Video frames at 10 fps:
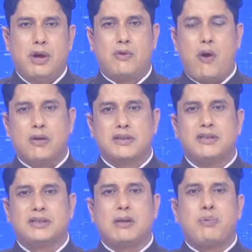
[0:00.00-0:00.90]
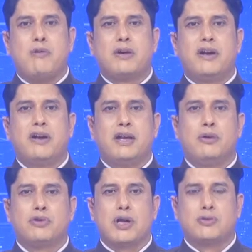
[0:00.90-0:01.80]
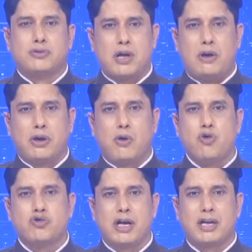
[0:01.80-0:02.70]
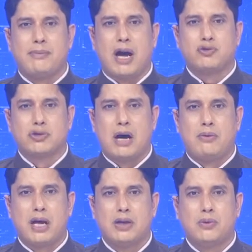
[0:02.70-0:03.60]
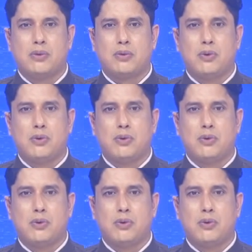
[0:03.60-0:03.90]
कांग्रेस नेता पवन खेड़ा ने गुजरात चुनाव की घोषणा के बाद चुनाव आयोग को